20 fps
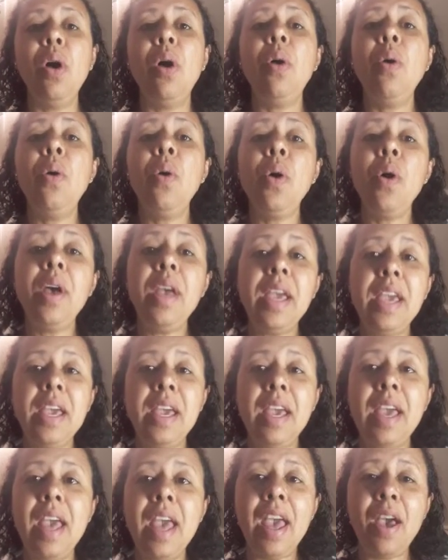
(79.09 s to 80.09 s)

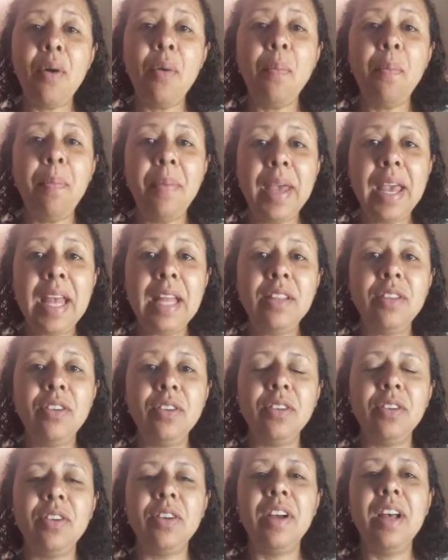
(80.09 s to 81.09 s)
Oi, é o
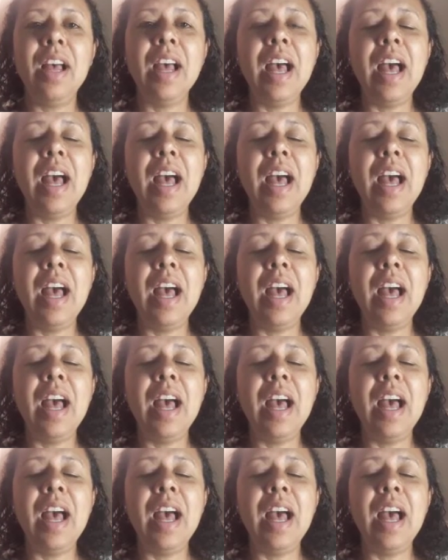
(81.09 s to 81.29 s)
Pedro.